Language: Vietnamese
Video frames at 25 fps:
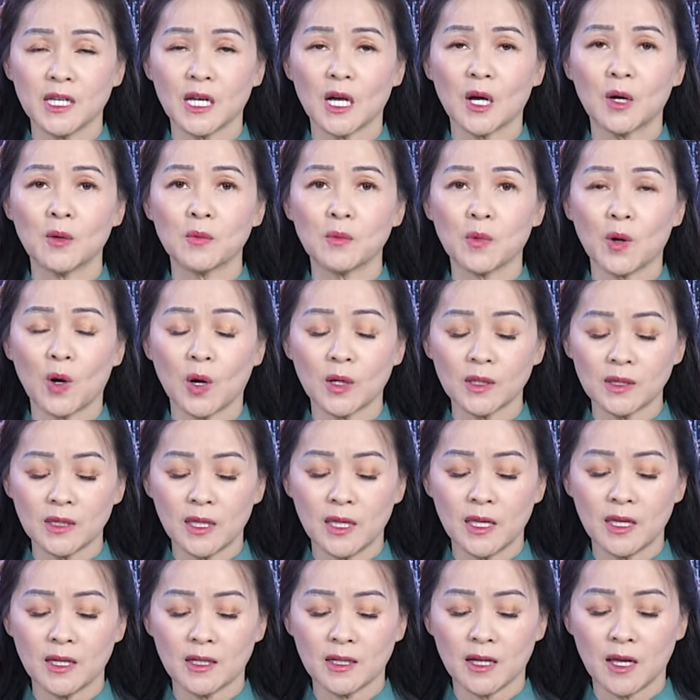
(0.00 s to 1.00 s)
vì không có
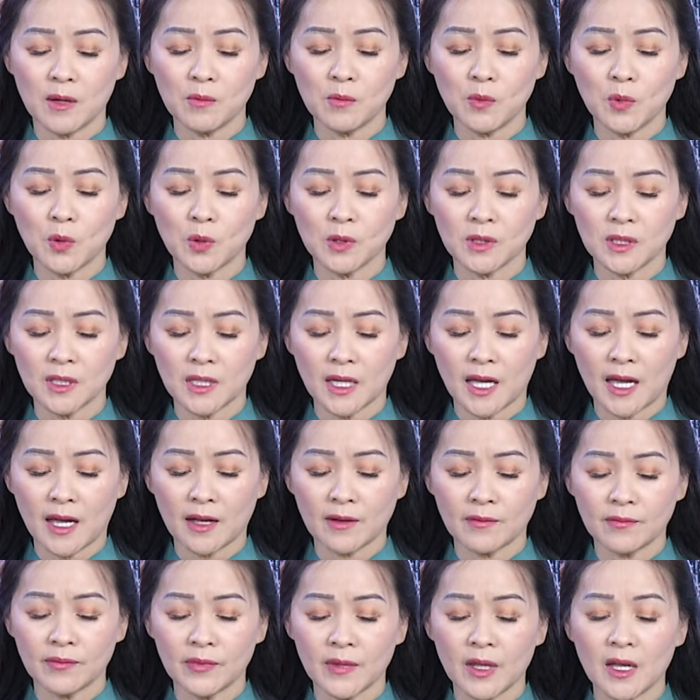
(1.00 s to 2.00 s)
tiền để mua thức
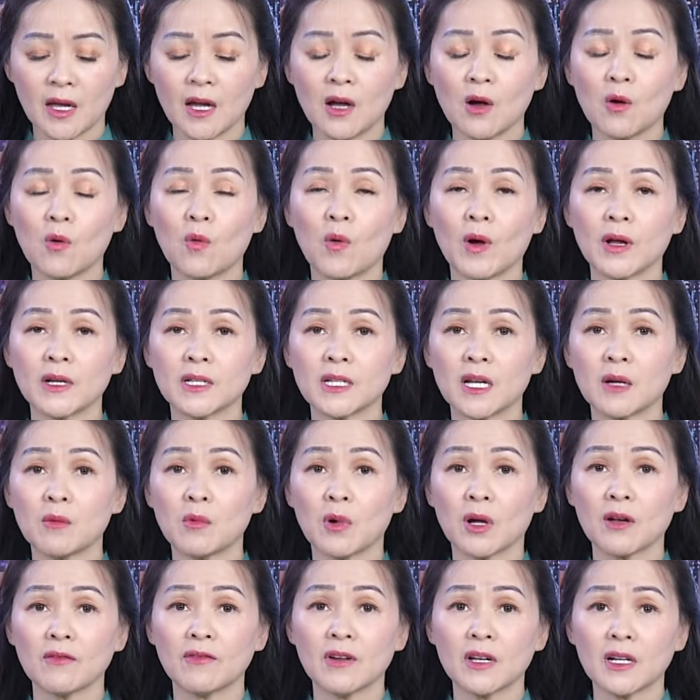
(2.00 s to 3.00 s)
ăn. Ngoài
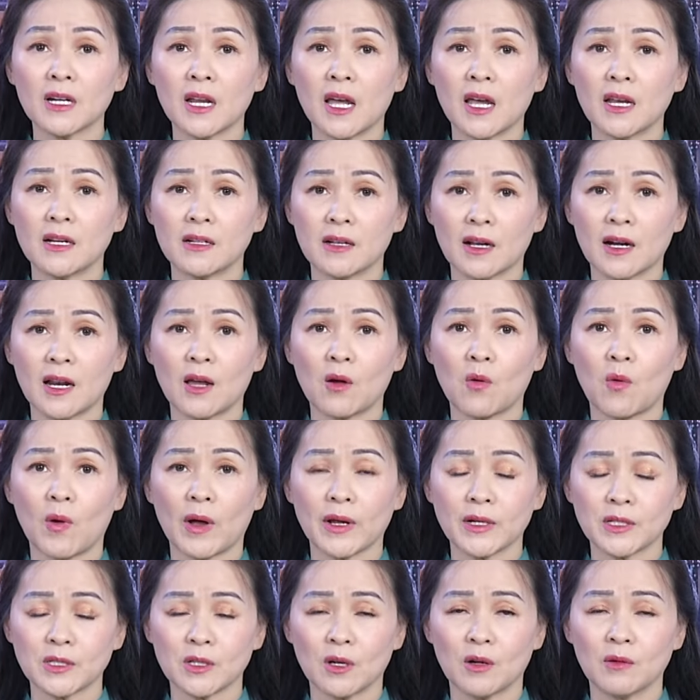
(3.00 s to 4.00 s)
ra một cái vấn đề rất là
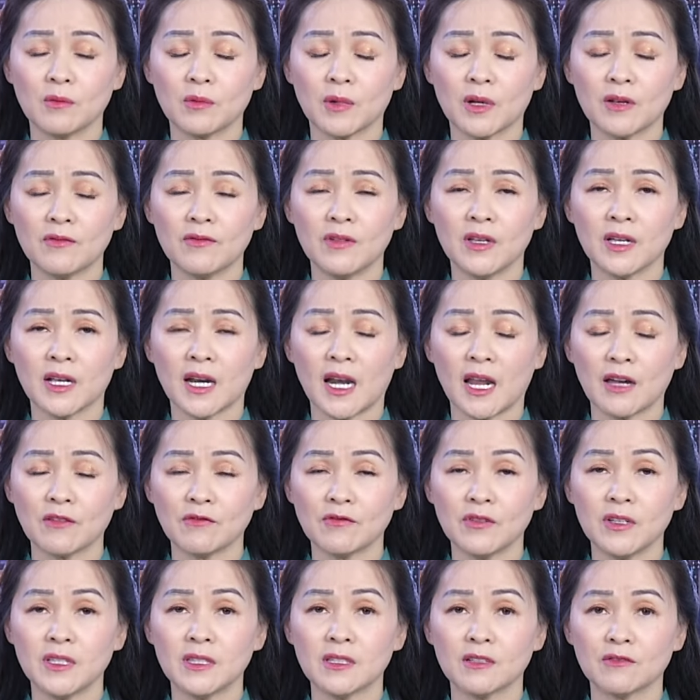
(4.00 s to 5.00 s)
quan trọng cái việc
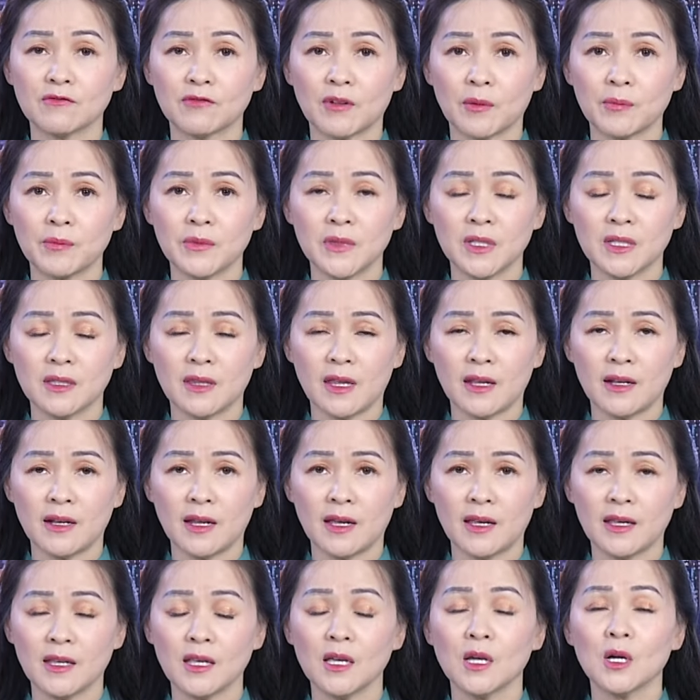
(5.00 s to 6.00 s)
lãng phí thực phẩm như thế
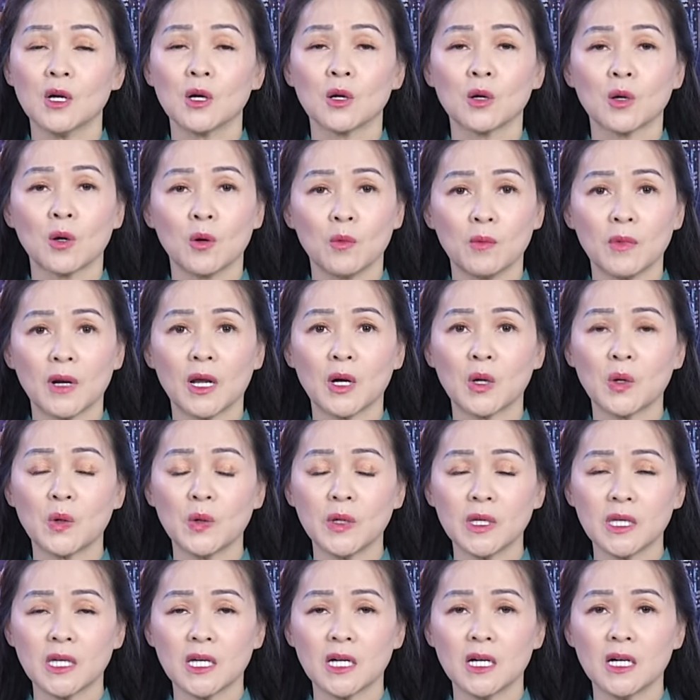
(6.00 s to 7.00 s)
này cũng là
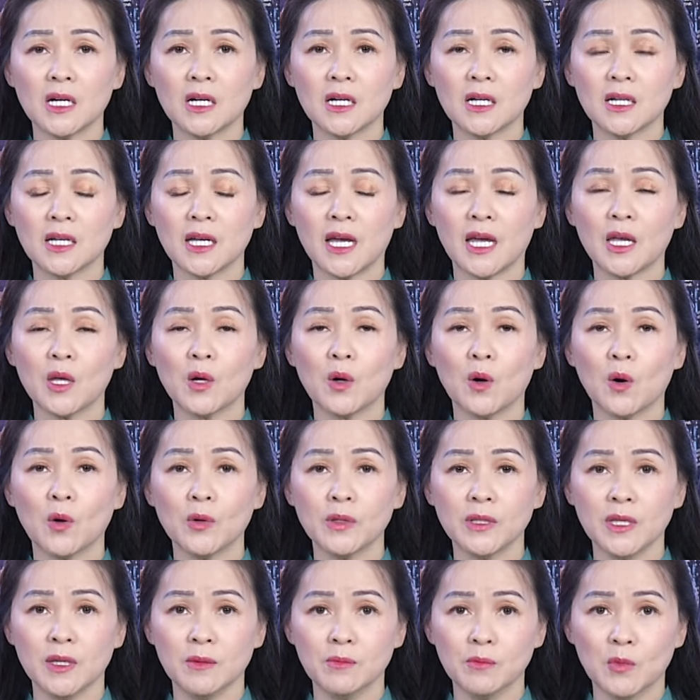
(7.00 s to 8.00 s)
nguy cơ gây
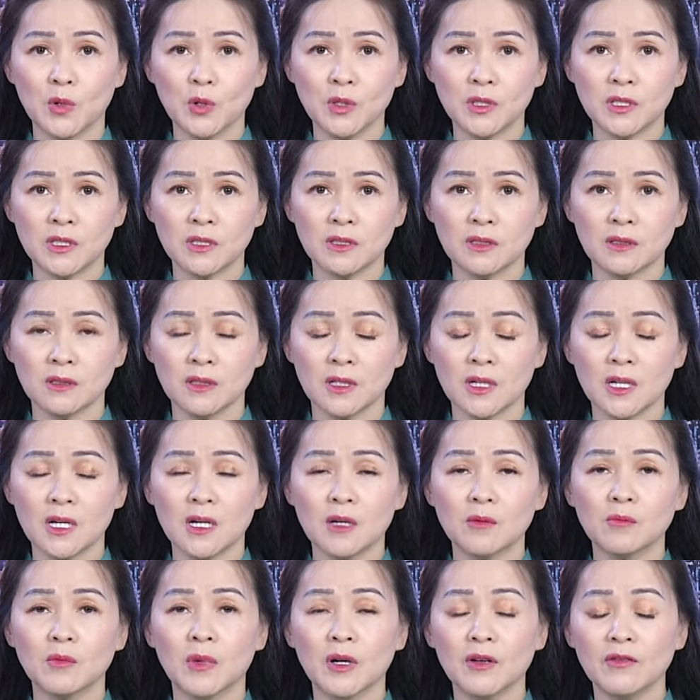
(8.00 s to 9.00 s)
ô nhiễm môi trường
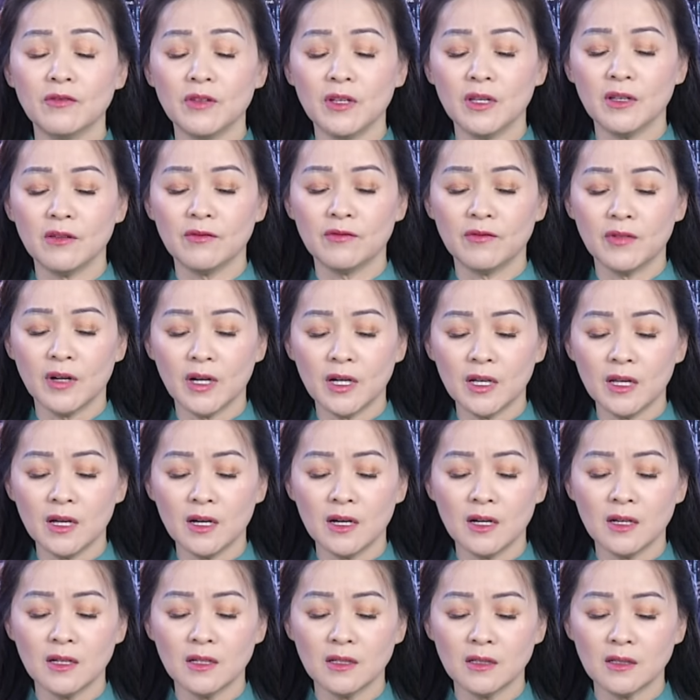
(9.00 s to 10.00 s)
bởi vì
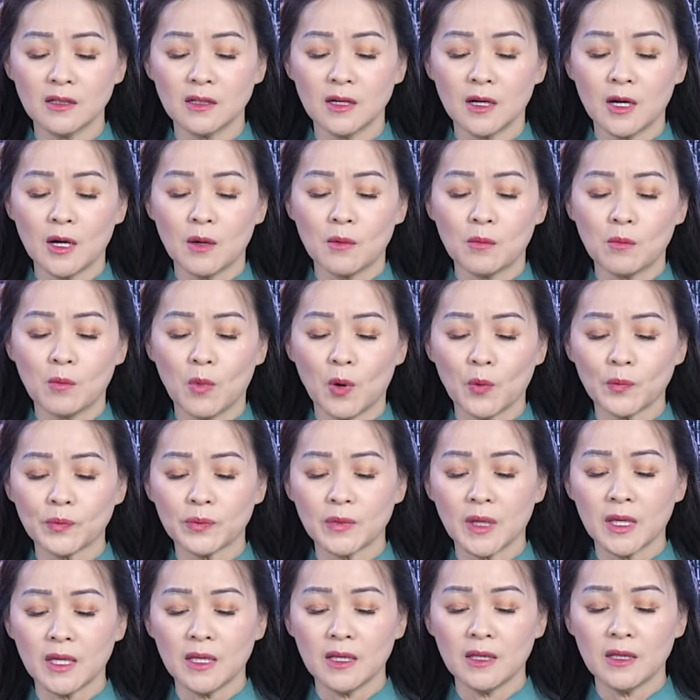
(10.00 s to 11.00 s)
với hơn
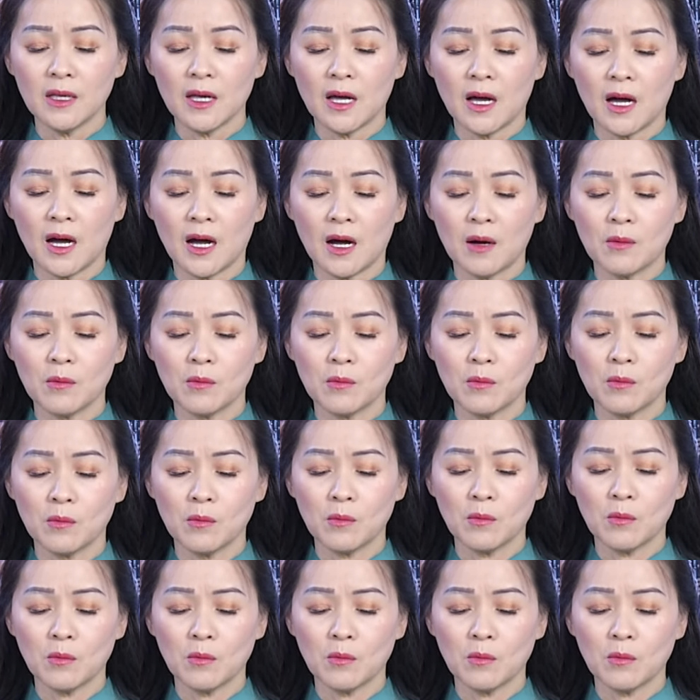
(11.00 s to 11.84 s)
1 tỷ à,